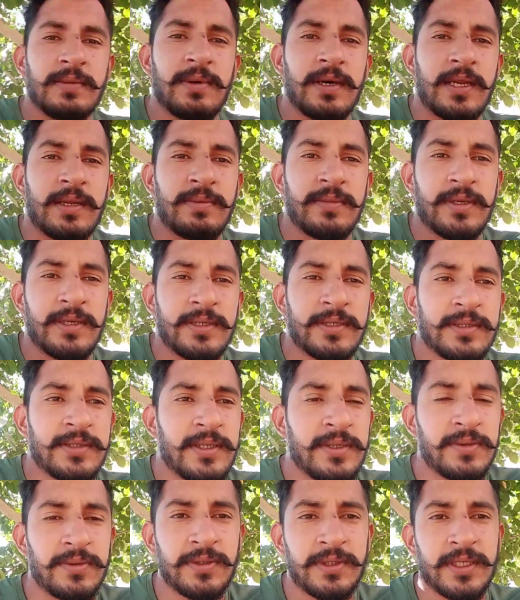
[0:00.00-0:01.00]
के बारे में
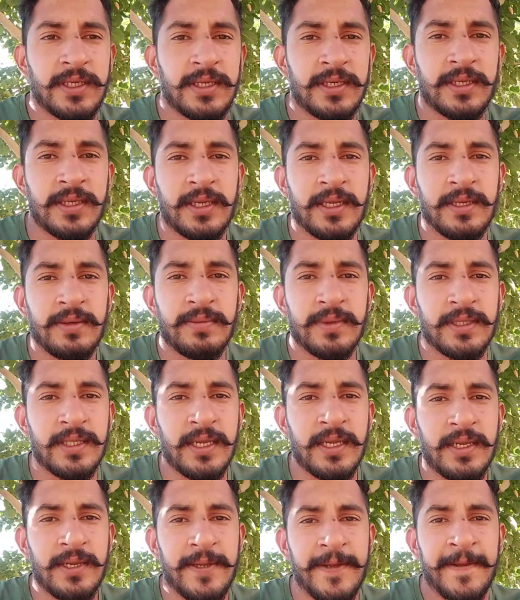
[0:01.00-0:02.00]
ज़रूर शेयर करें
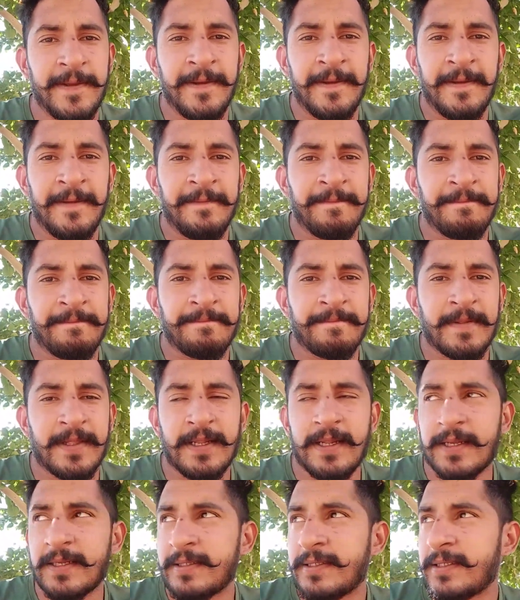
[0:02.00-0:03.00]
बताएं
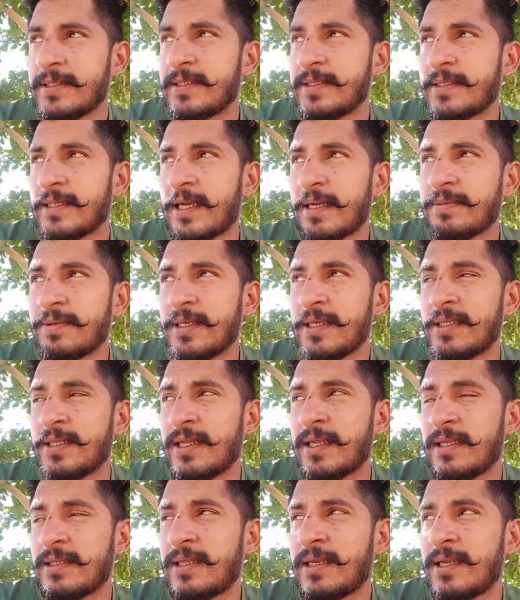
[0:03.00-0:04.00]
लेकिन जिस हिसाब से
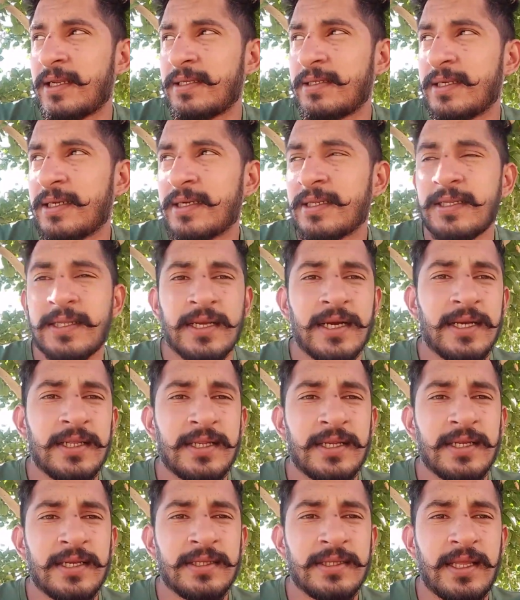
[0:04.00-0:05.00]
धीरे धीरे रिजल्ट निकाल
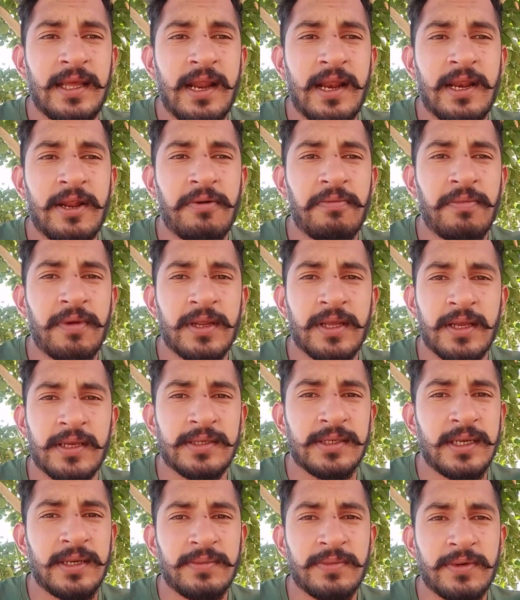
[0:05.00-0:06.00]
रहे हैं तेरह नवंबर के
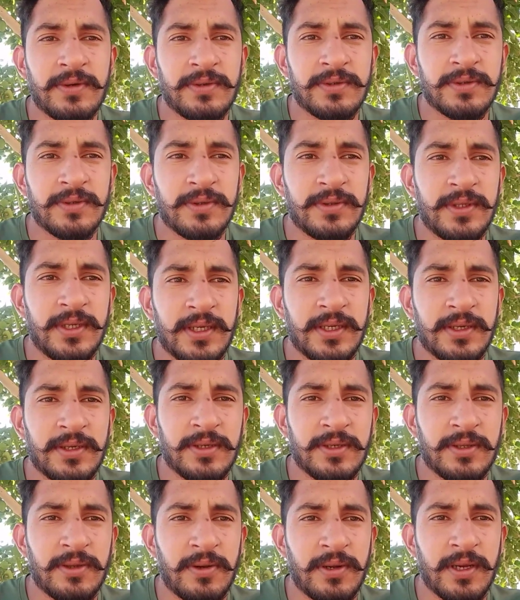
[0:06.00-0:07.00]
एग्ज़ाम को उसको देख कर
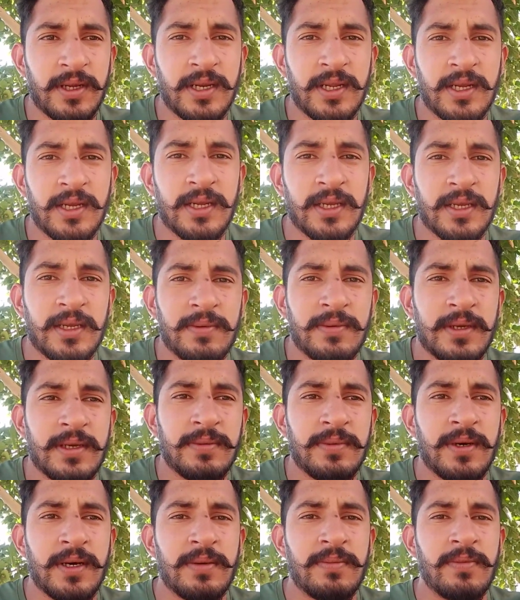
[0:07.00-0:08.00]
तो लग रहा है कि अब की
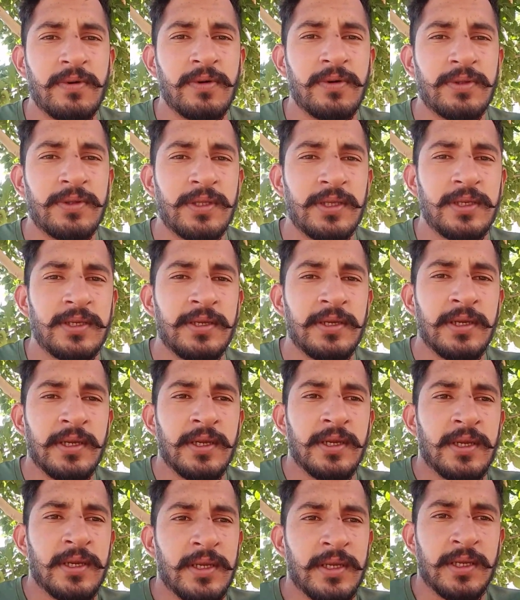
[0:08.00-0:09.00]
बार बहुत ही
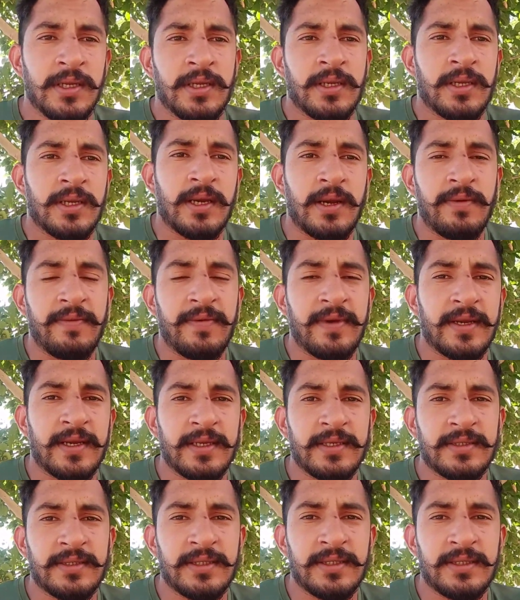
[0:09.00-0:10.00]
कम
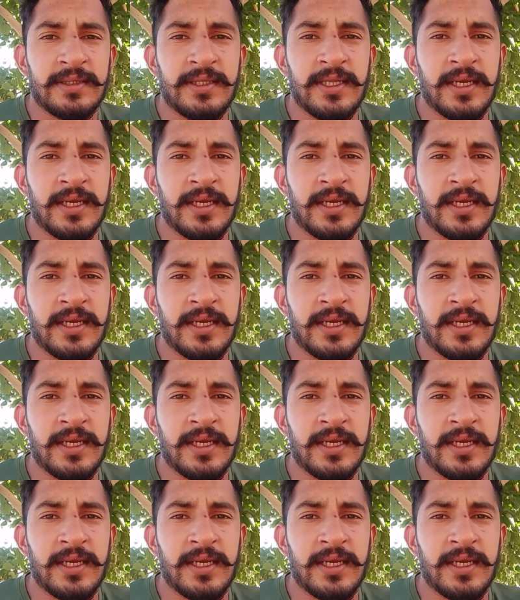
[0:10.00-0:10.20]
वैकेंसीज